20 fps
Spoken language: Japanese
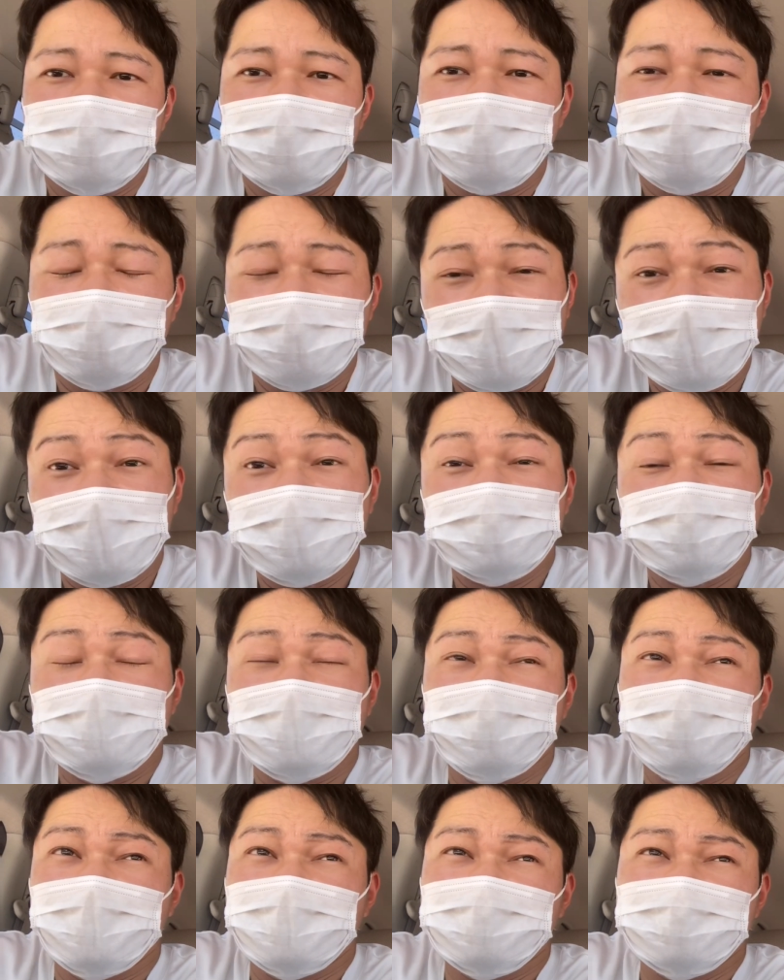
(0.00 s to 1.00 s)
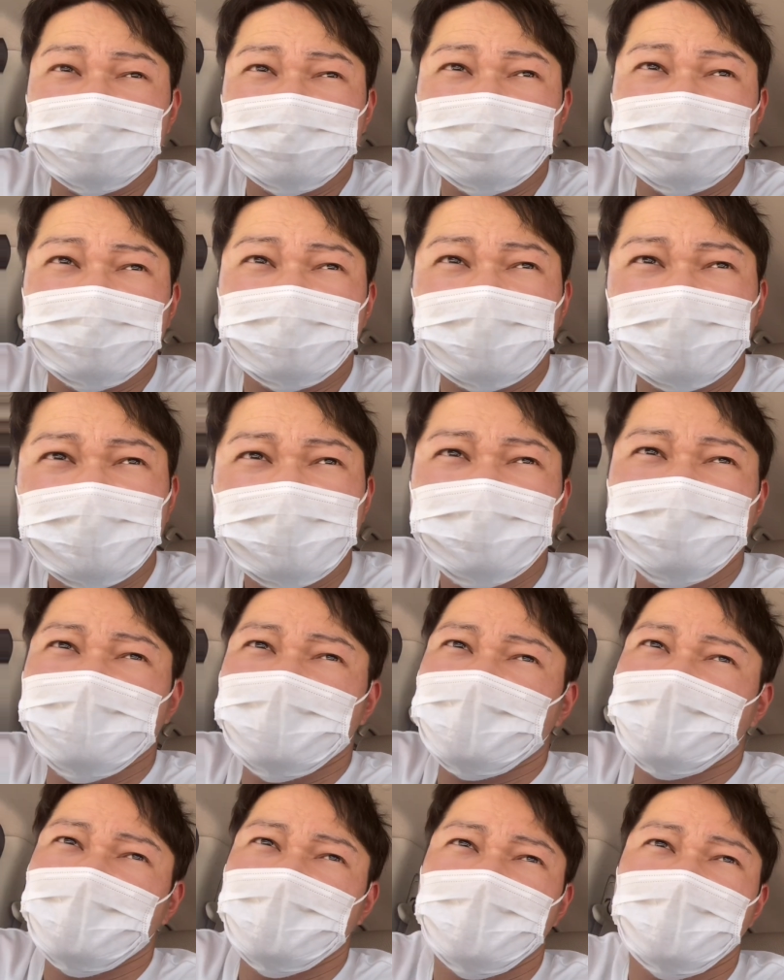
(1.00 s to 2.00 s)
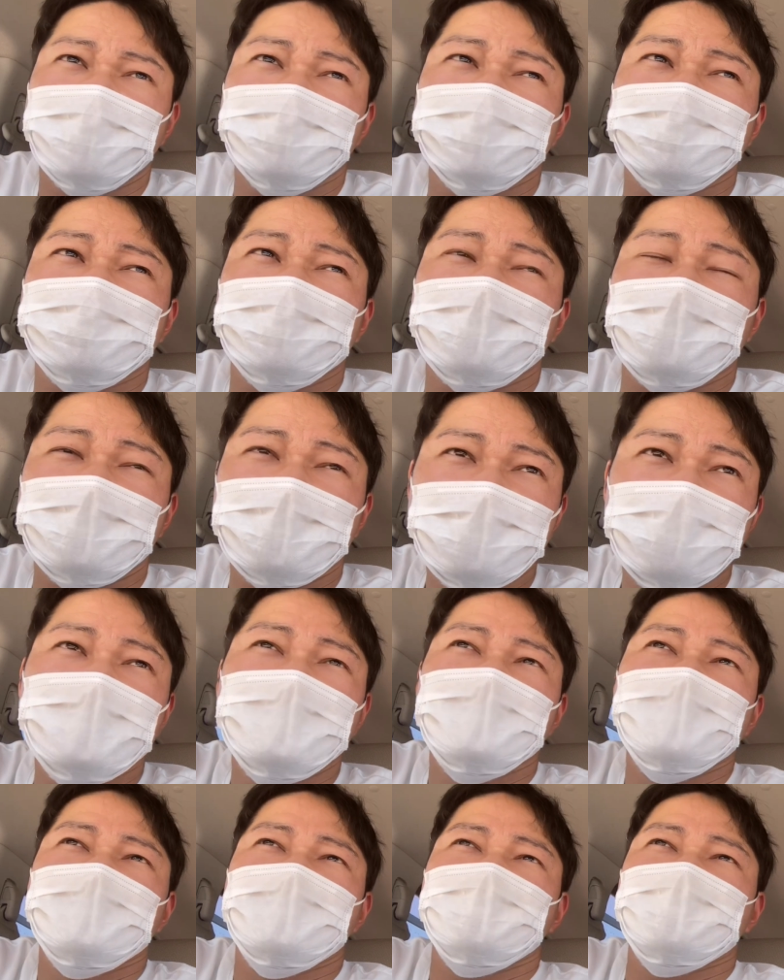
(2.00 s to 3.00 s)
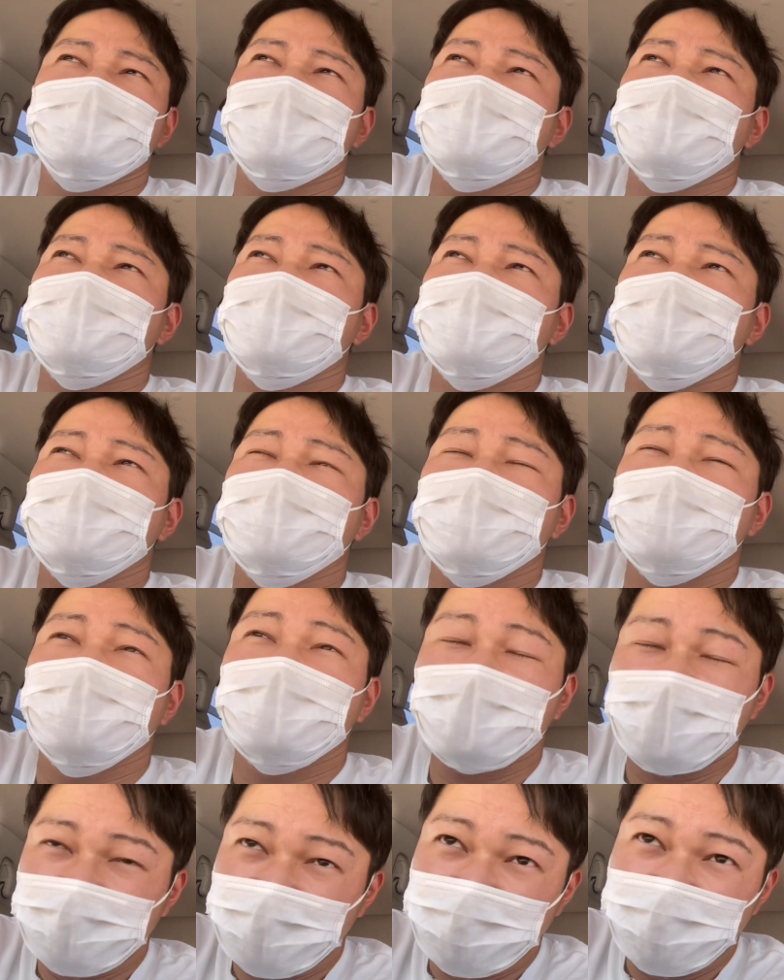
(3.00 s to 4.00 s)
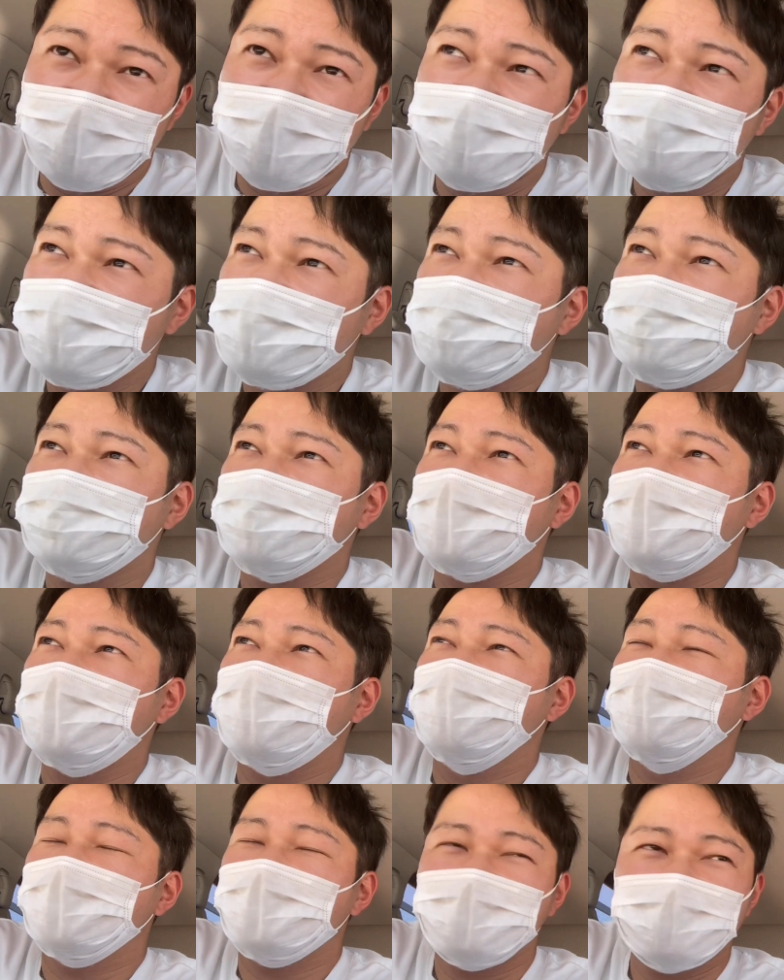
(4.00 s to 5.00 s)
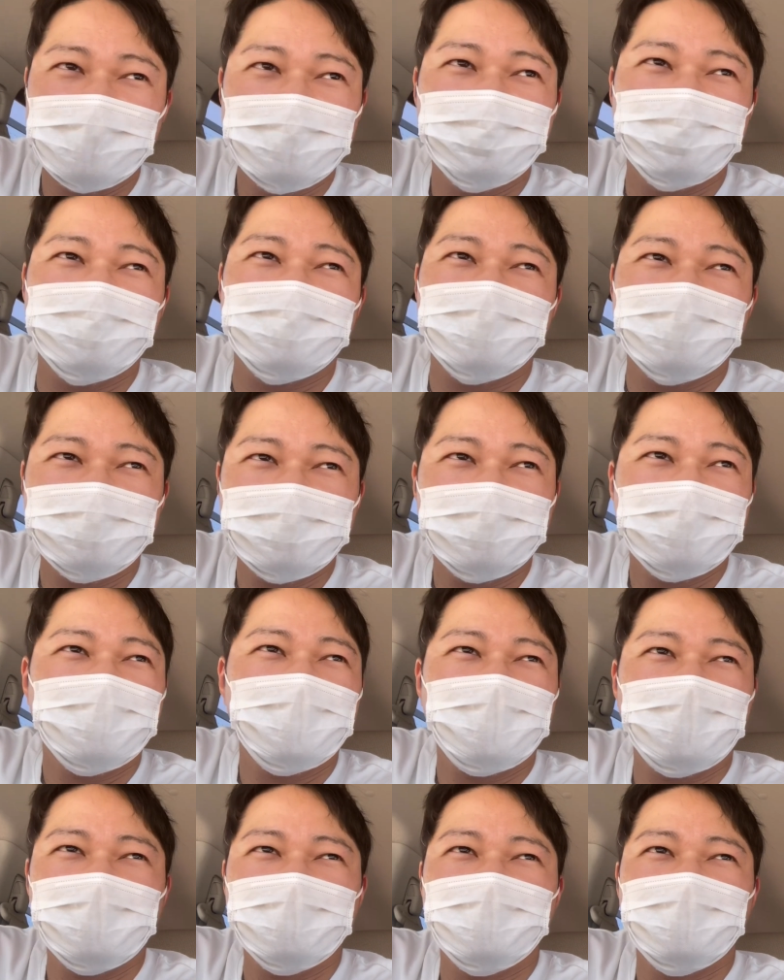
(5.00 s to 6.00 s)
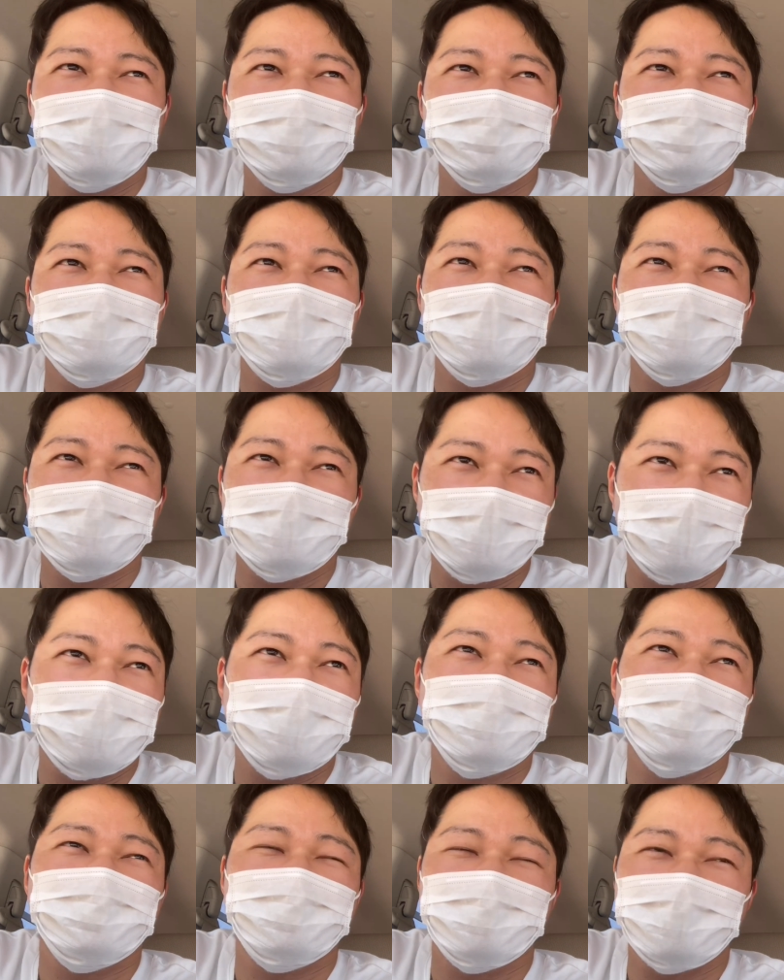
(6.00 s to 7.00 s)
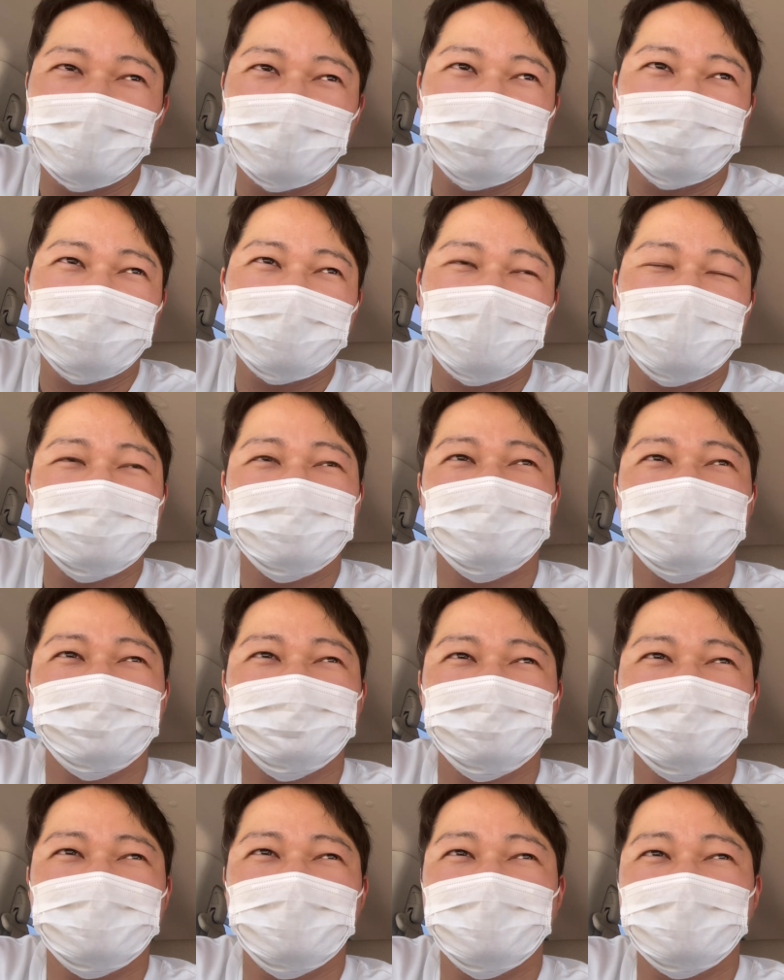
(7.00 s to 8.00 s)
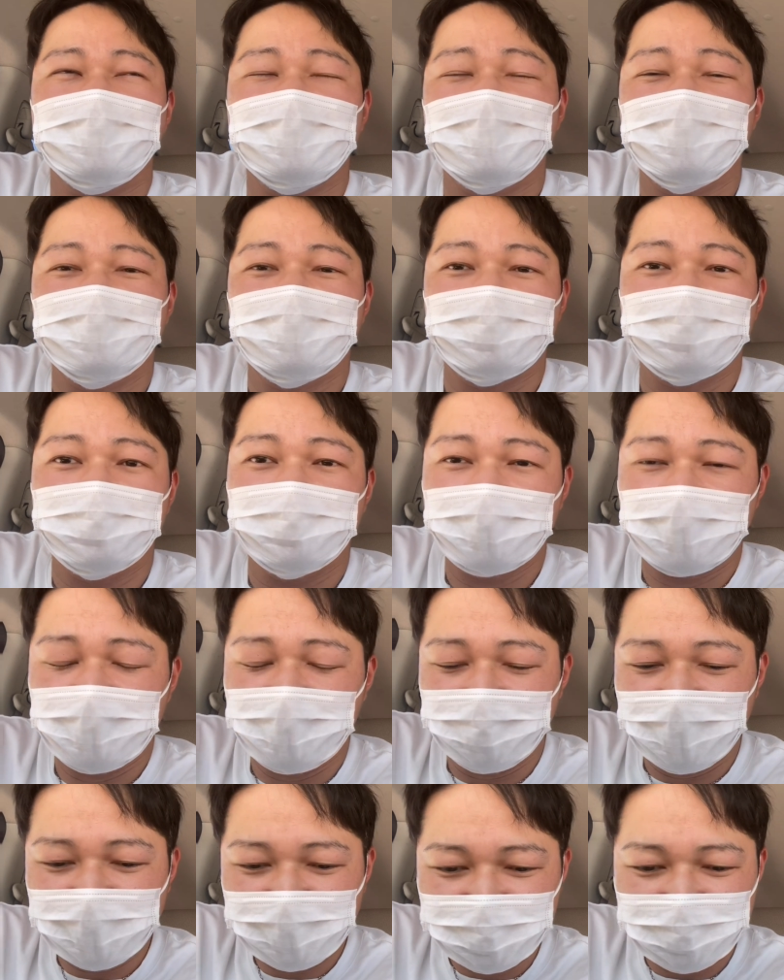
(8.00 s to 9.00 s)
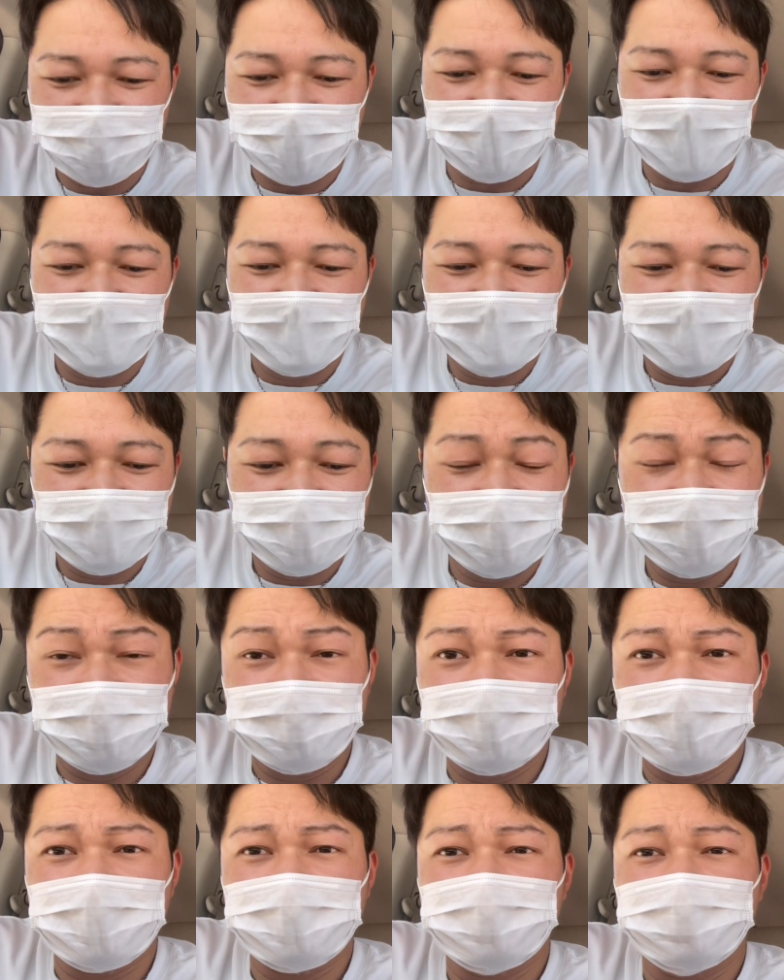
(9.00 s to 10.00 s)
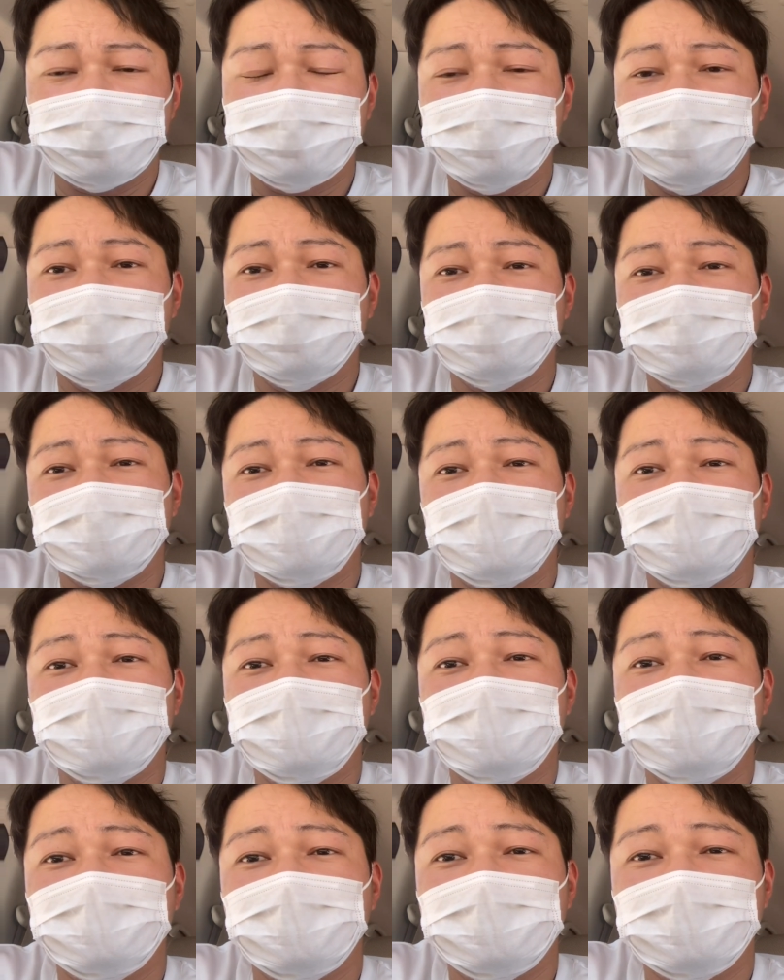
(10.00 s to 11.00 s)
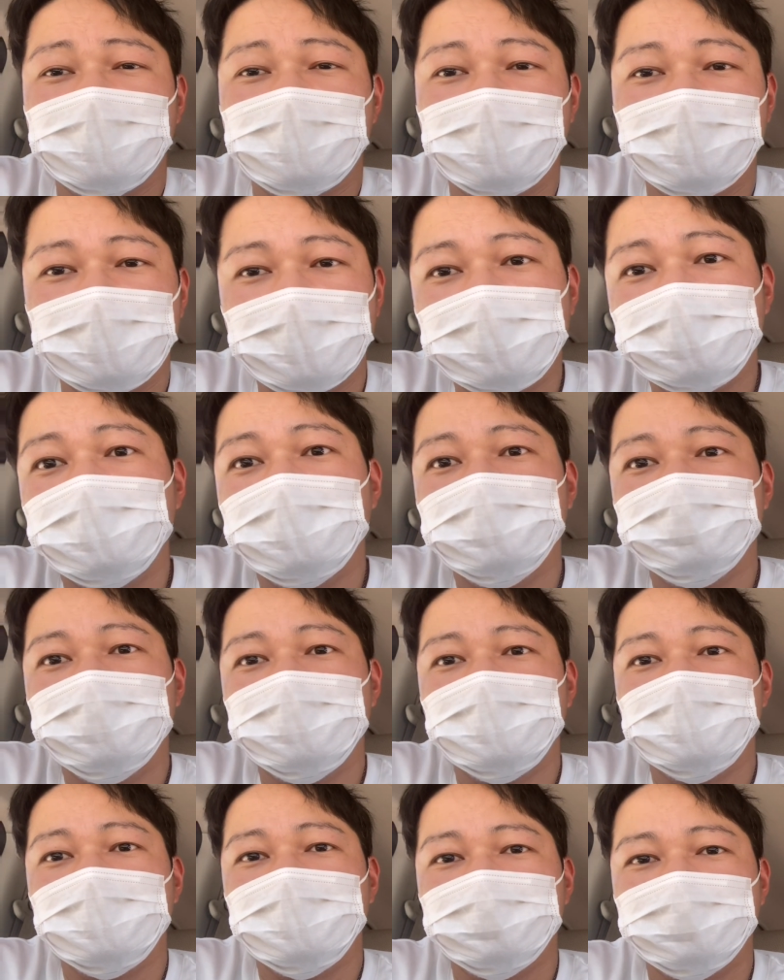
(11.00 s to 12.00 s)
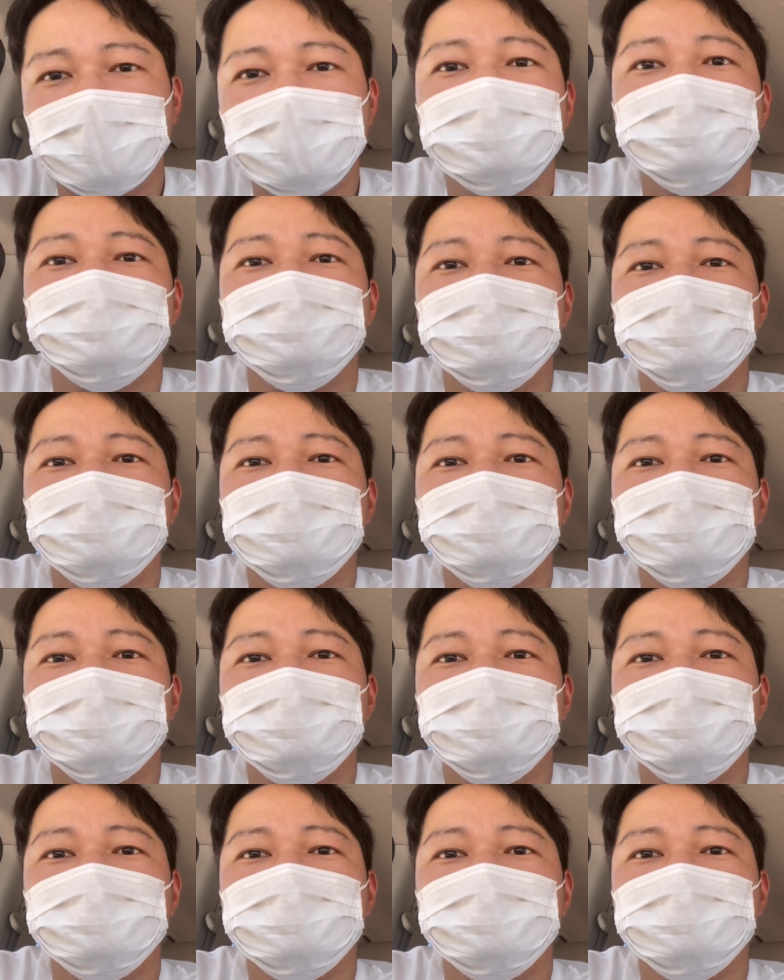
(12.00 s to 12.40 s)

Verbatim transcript: こんな感じで、私のチャンネルでは経過貨物とかね、えー、お金の話とか、他にも全然関係のないね、トレンドの話とかをしていきたいなと思ってますんで、ぜひチャンネル登録していただけたらなと思います。